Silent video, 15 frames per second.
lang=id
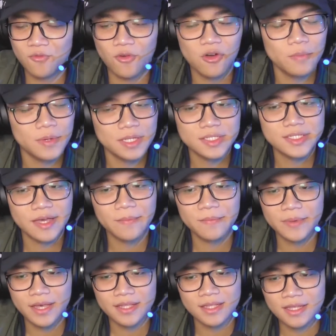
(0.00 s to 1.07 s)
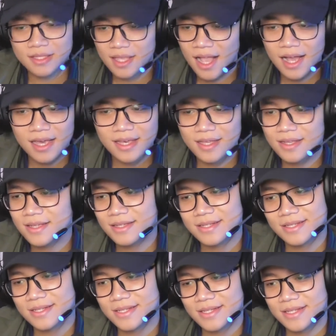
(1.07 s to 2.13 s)
performance sampai yang terakhir
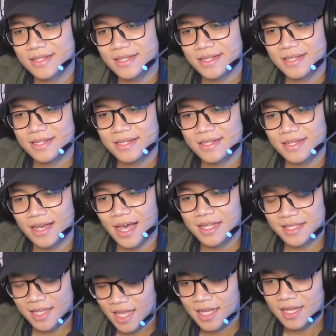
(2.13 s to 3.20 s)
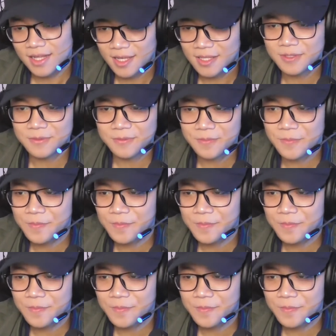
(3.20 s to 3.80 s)
acara yang keren